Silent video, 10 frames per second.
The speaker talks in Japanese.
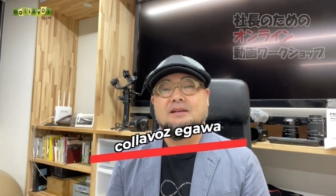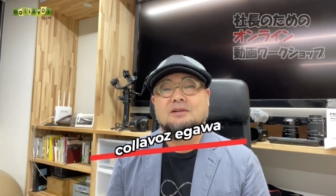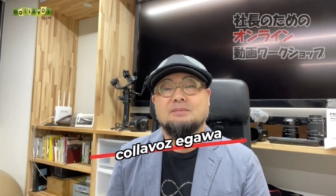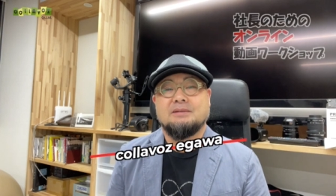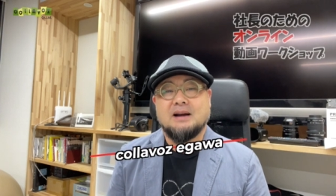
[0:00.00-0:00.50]

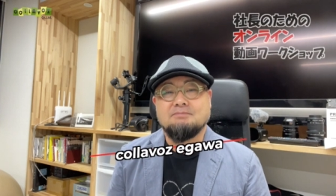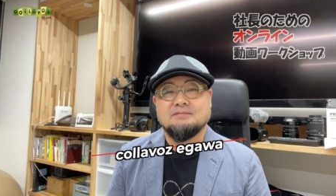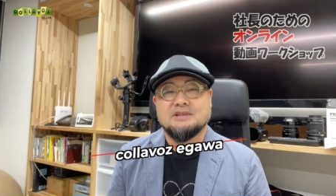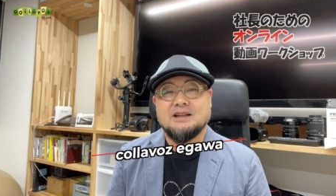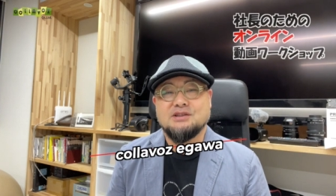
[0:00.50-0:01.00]
こんばん
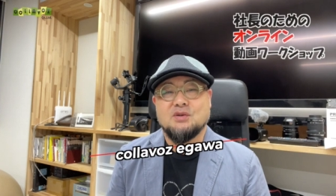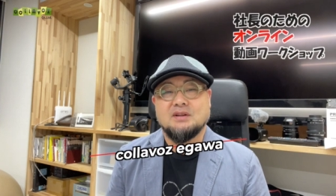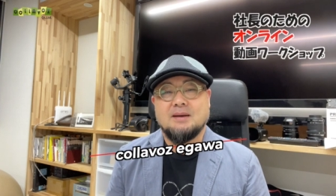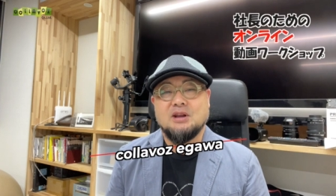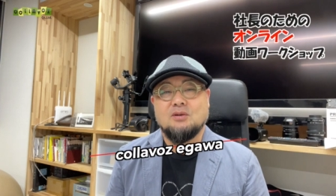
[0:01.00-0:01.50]
は。社長
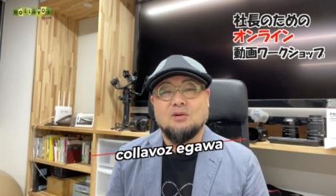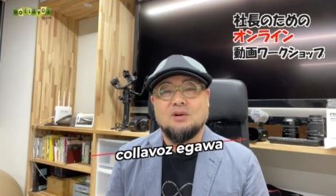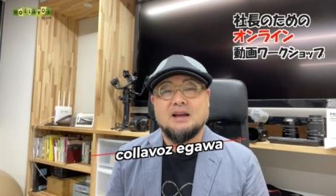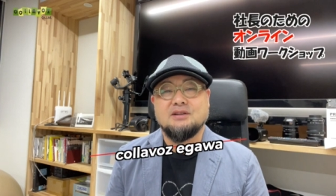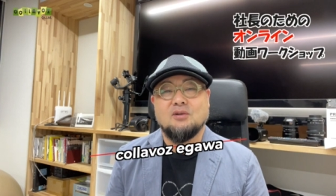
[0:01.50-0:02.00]
のための
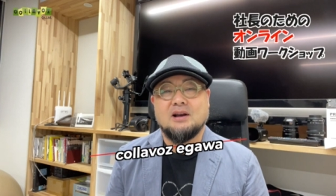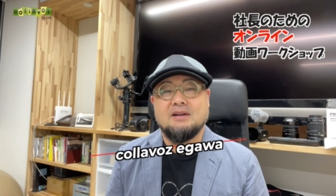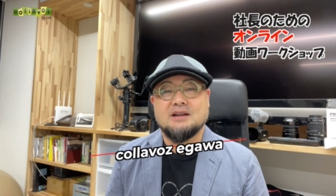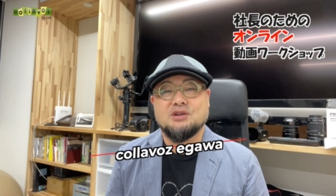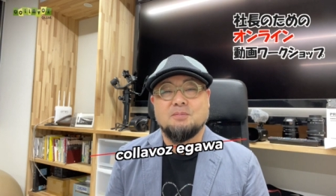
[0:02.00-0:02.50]
オンライン動画
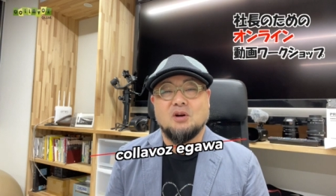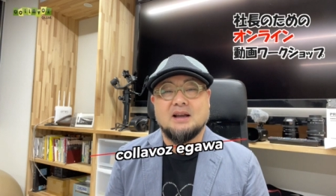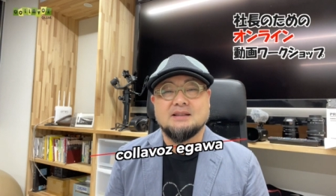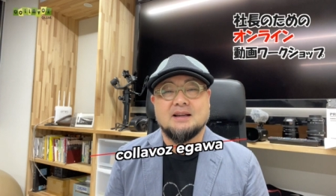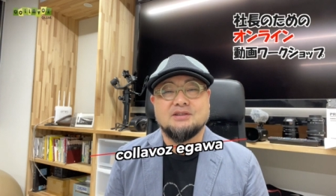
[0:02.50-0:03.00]
ワークショップを
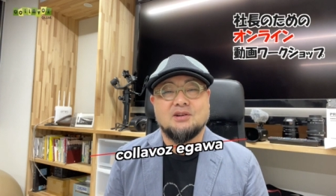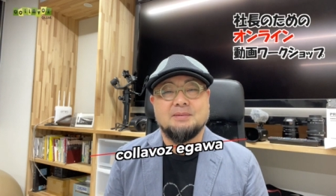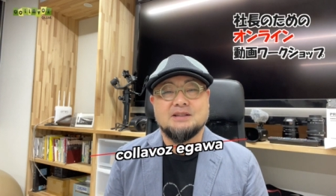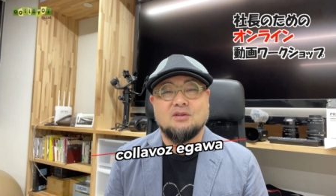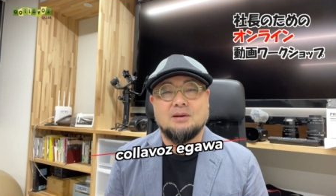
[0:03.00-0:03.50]
開催してお
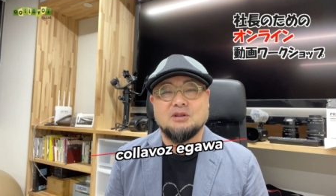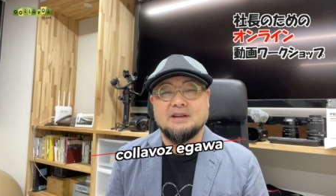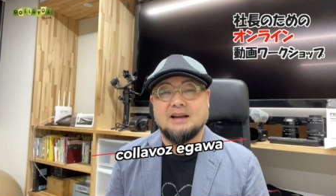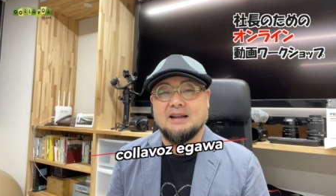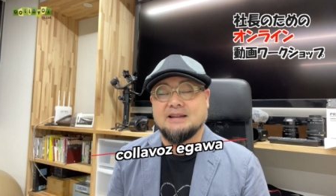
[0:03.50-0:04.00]
ります、
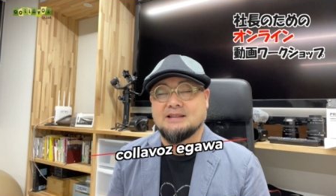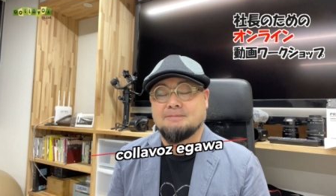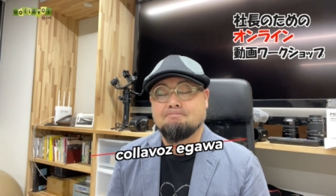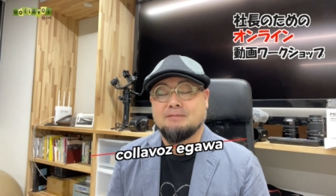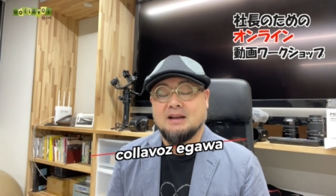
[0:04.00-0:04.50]
コラボゼーガーで
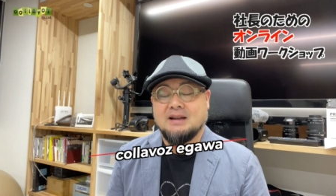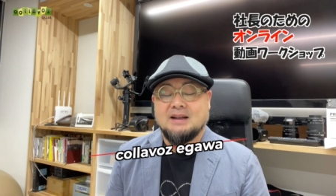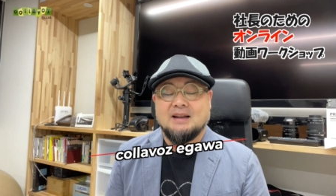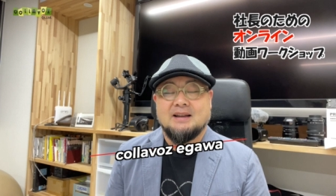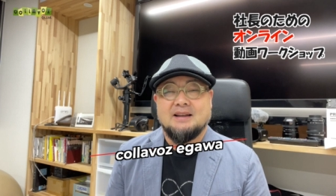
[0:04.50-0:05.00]
す。
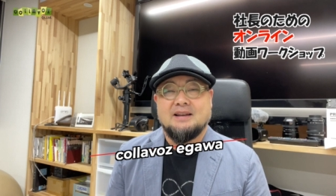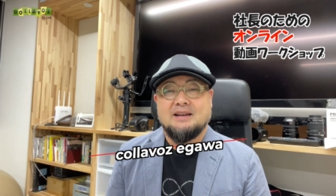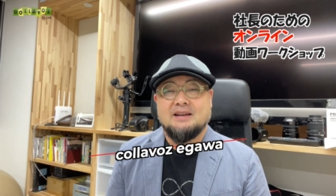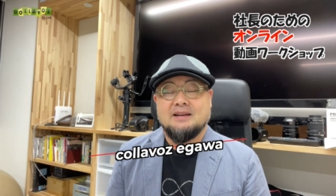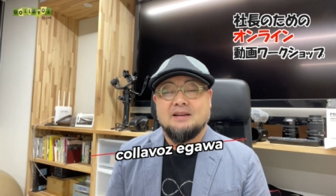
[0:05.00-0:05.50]

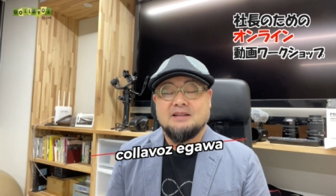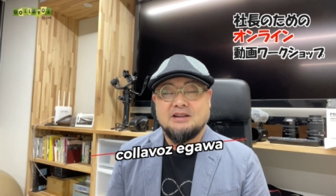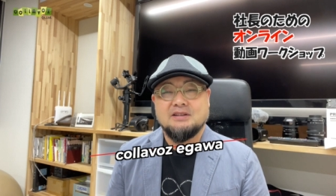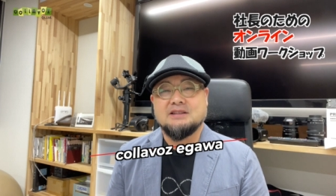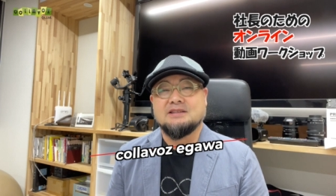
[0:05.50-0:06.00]
えー、弊
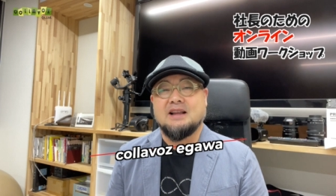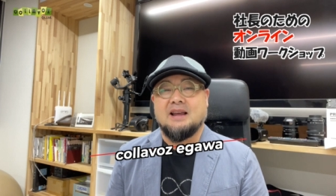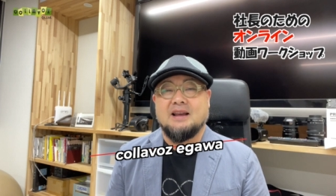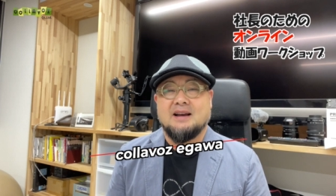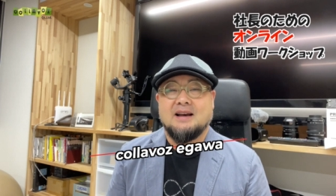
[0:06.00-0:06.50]
社はです
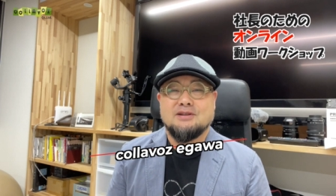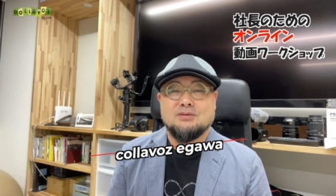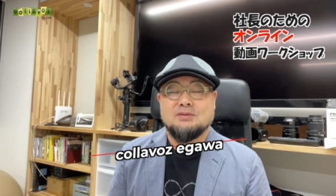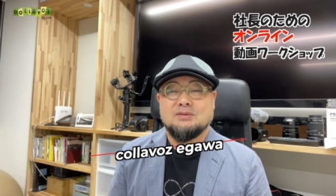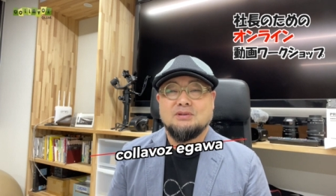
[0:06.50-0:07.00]
ね、あ
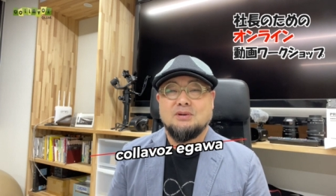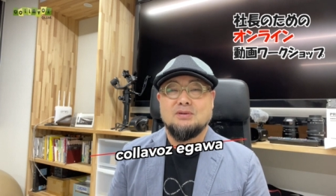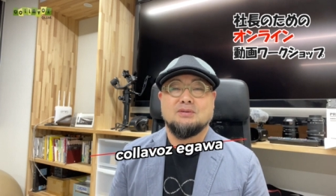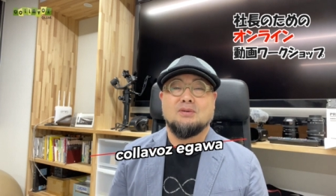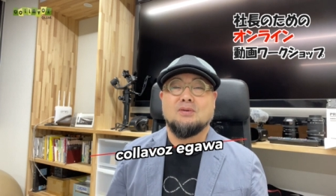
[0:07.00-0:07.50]
の、い
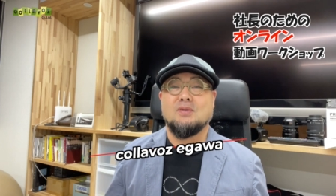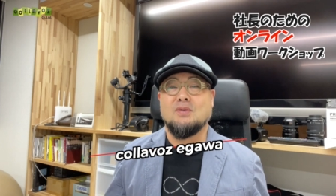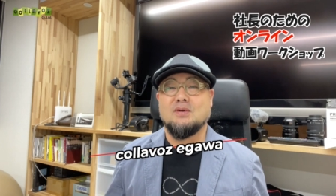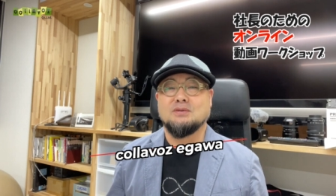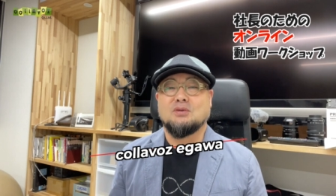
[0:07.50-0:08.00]
ろいろと
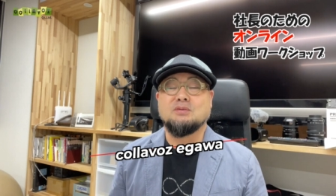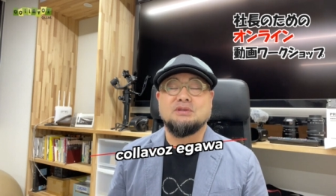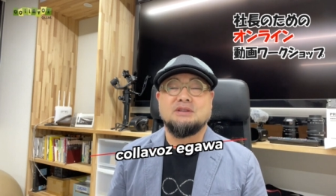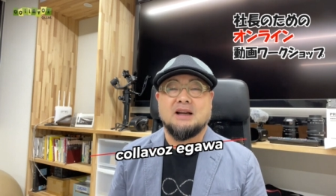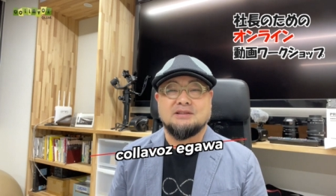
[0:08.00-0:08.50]
こう、
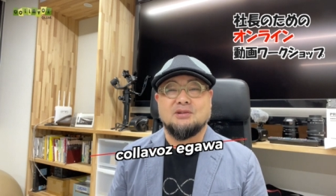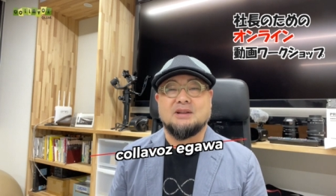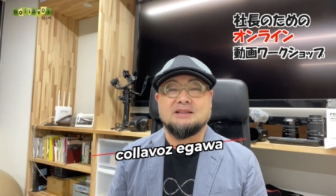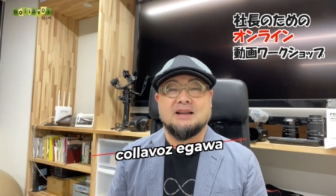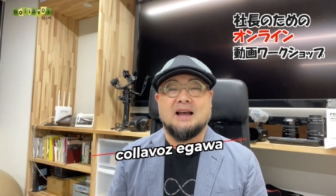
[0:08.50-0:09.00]
得意な人
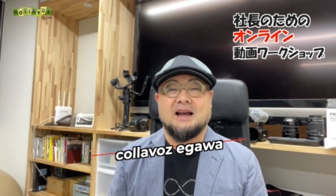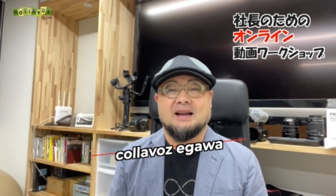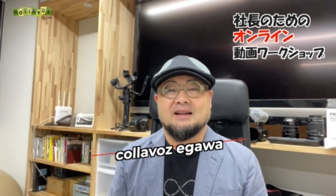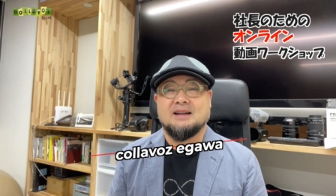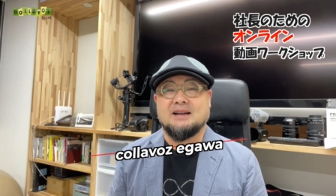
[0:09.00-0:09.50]
たち
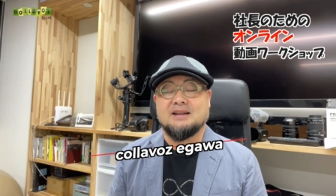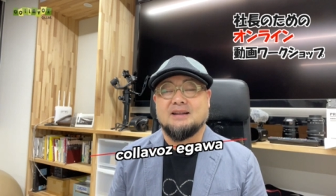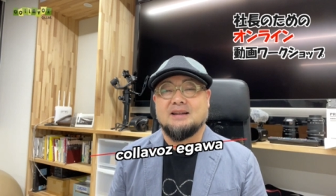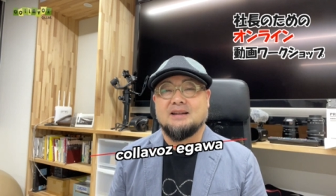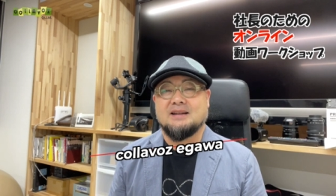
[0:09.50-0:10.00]
が、
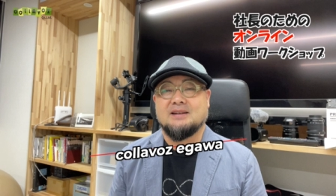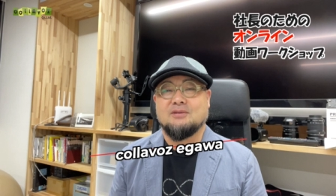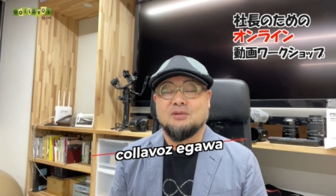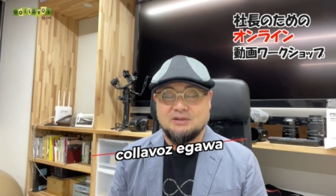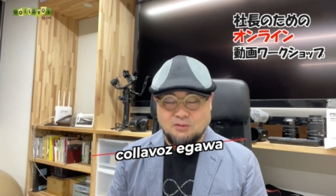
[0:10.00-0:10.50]
あ
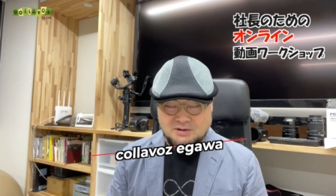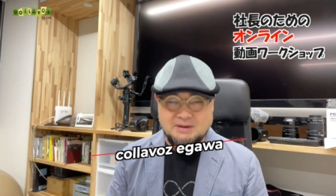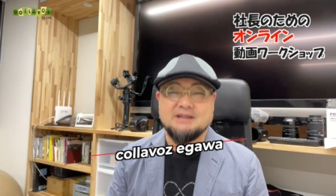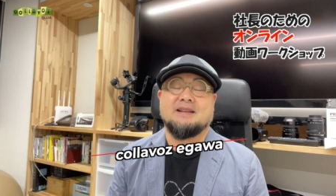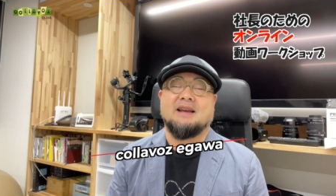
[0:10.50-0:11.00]
おり
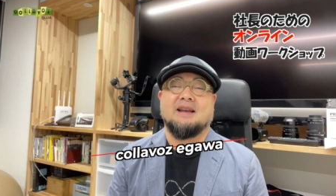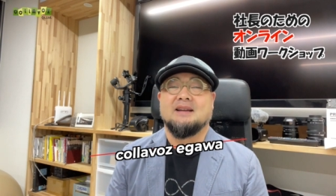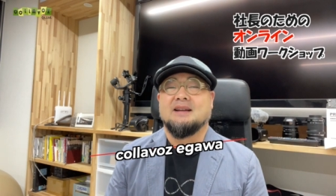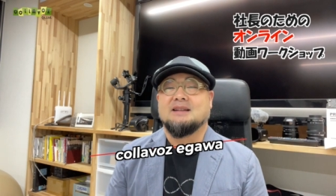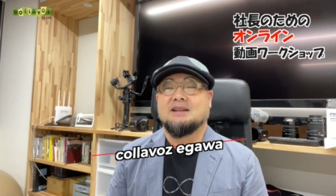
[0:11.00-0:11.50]
まして、
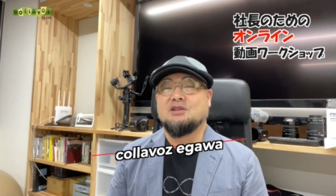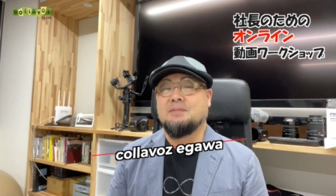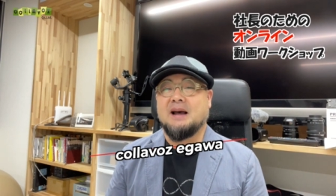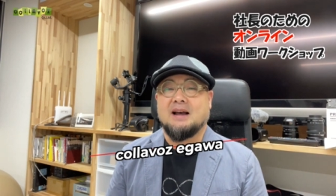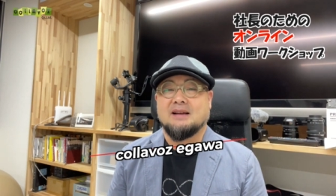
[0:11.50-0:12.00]
例
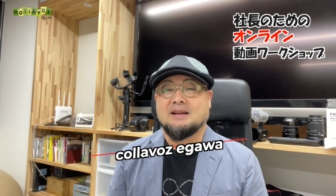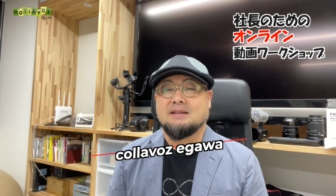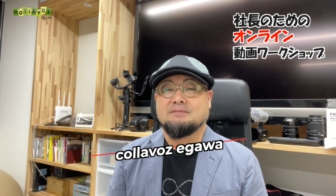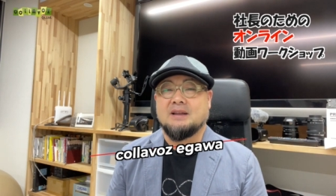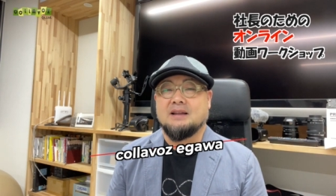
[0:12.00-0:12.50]
えば、
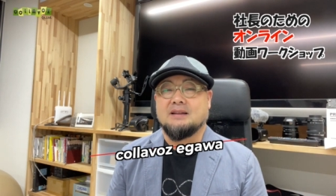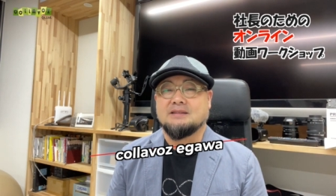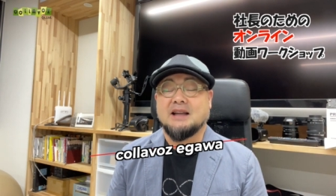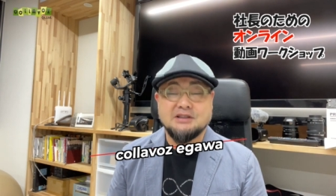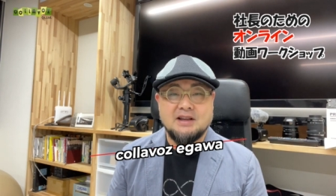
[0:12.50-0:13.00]

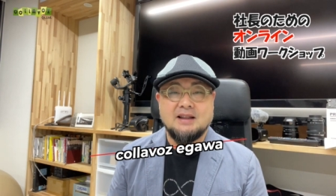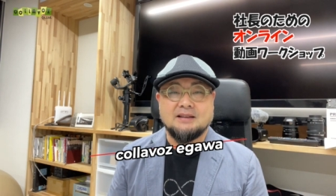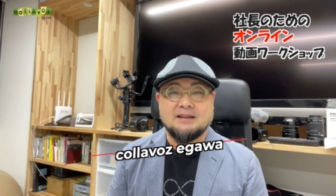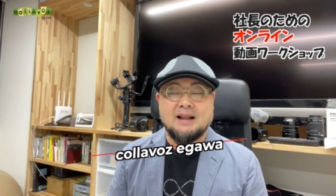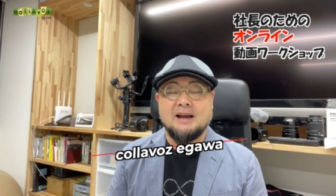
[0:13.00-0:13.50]
えー、撮影
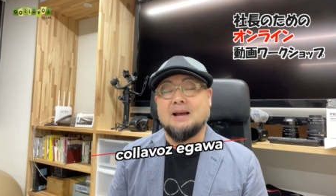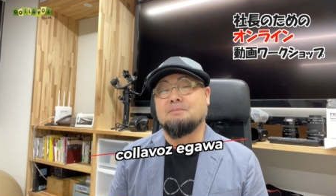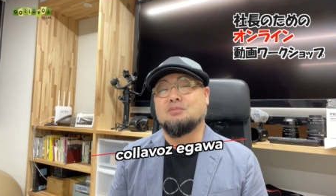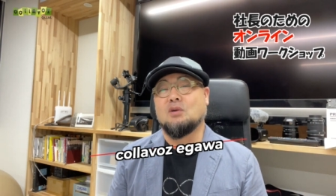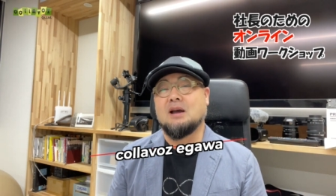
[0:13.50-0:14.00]
だった
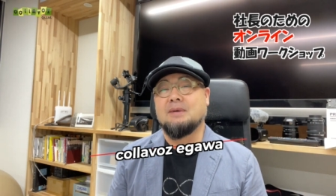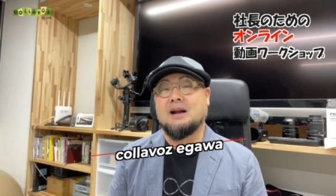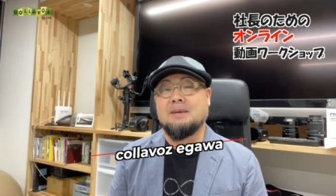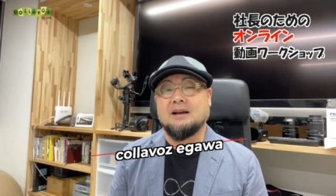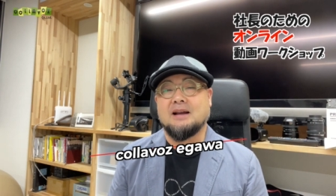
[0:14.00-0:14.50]
ら、
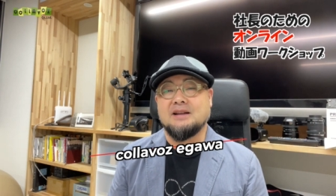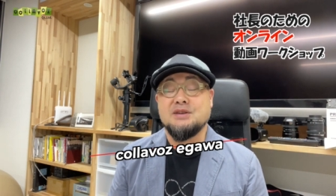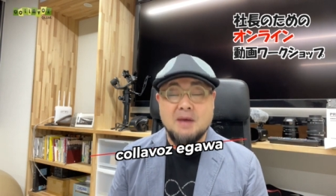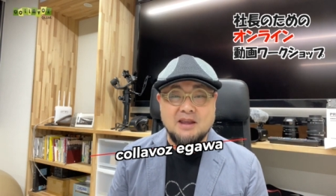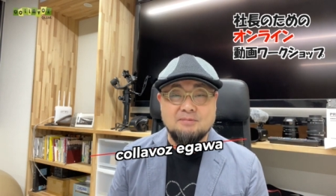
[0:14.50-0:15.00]
プロカメラマンが
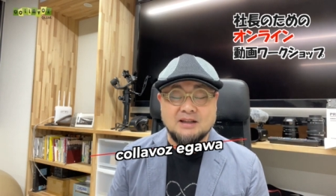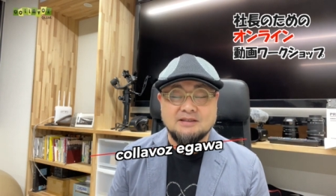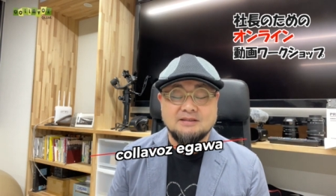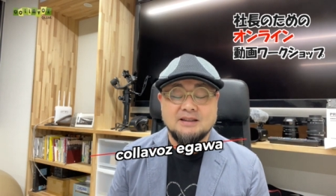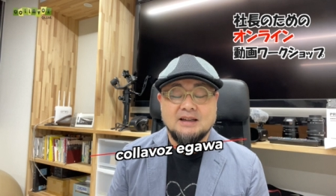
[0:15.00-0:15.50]
2名います。